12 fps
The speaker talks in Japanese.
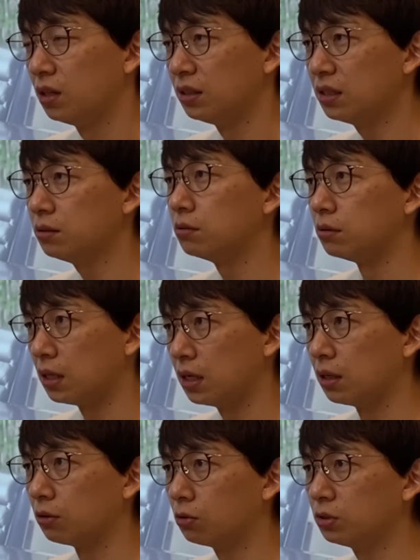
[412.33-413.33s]
ですの
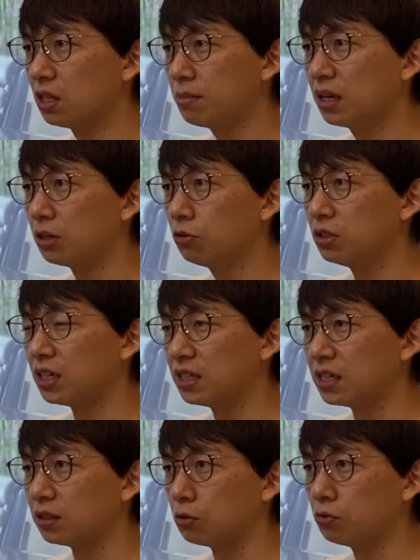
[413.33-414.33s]
で5000万が用意でき
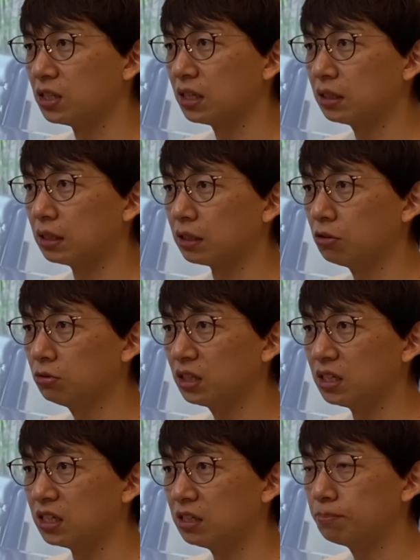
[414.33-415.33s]
ないっていうふうになったら、基本的
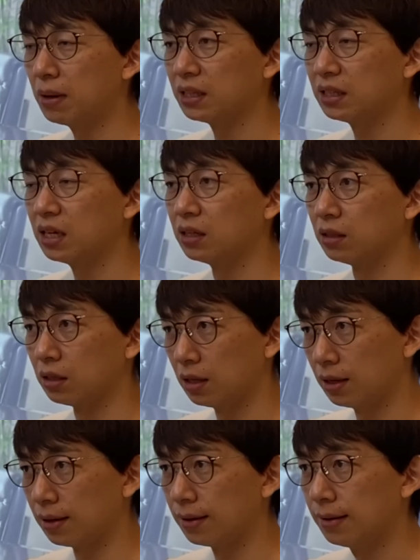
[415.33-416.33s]
に2パターン
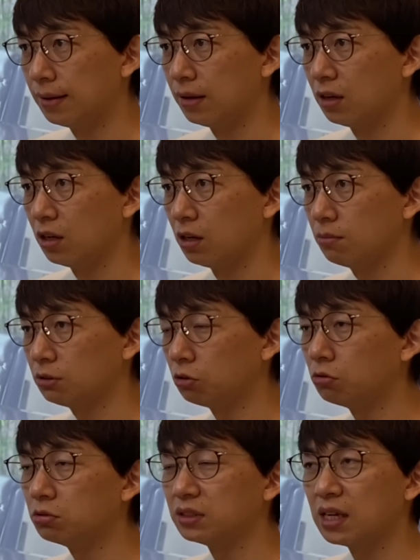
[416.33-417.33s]
で、まあ、
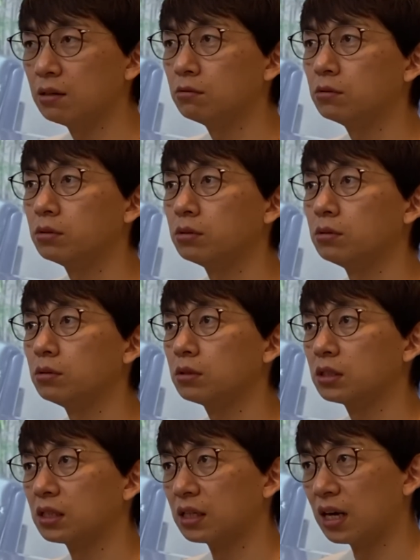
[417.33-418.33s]
倒産をする
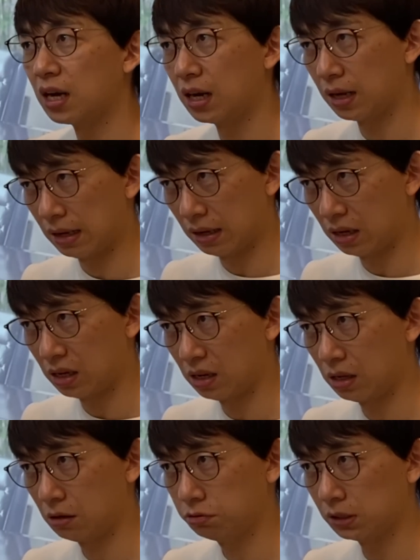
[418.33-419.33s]
か、
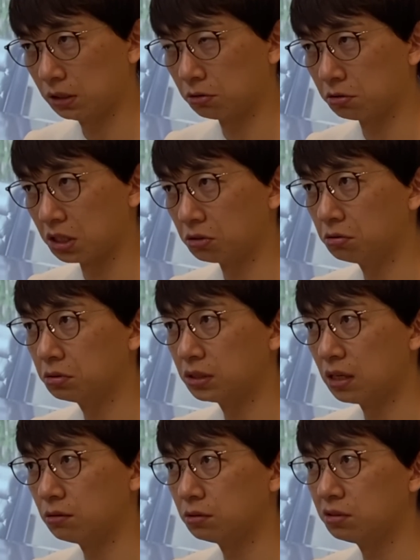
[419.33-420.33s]
不渡りを起こして倒
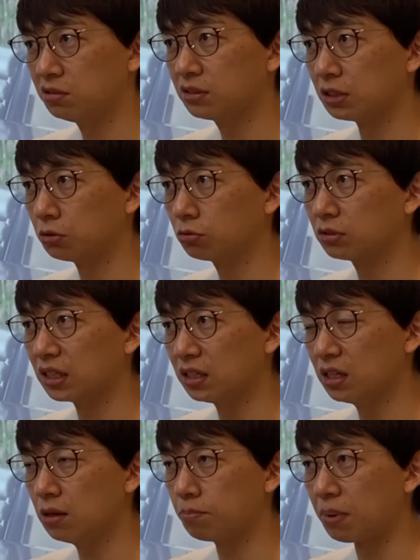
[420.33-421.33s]
産をするか、どこか
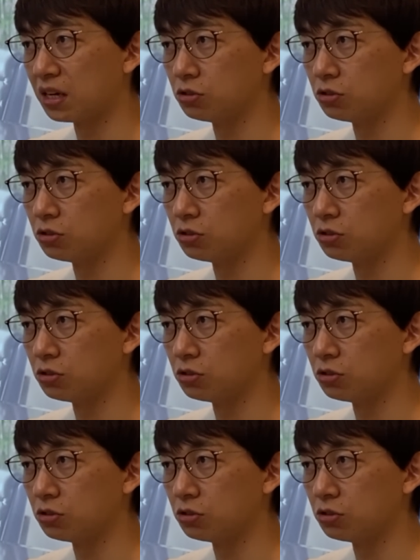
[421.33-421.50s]
に買